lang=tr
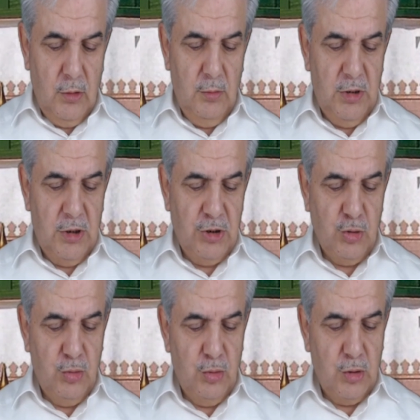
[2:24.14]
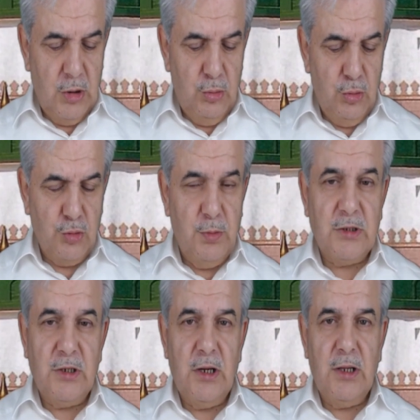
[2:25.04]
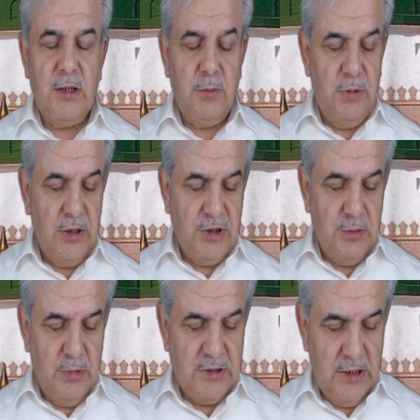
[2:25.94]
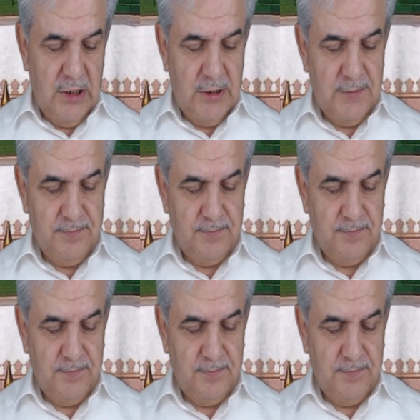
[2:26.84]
11. nükte 3 meseledir. Birinci mesele.